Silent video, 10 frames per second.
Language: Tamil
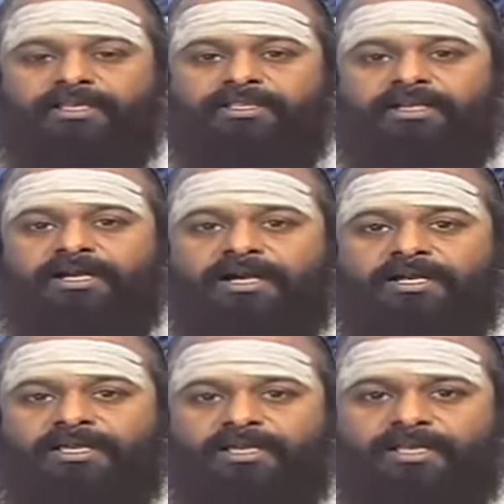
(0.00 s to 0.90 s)
இந்த
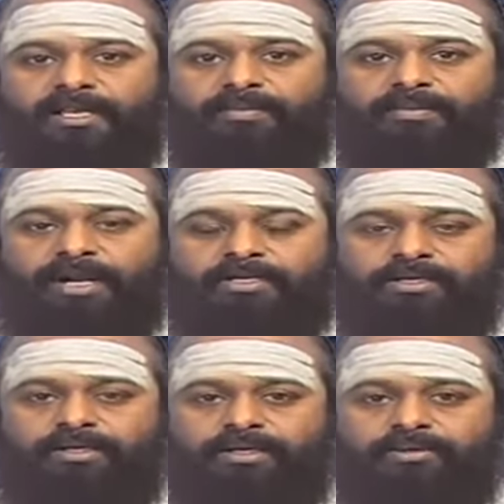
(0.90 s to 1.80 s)
நாளை இறை
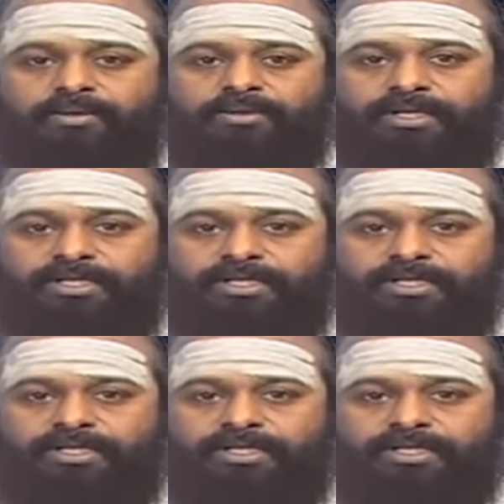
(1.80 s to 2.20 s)
பிரார்த்தனையோடு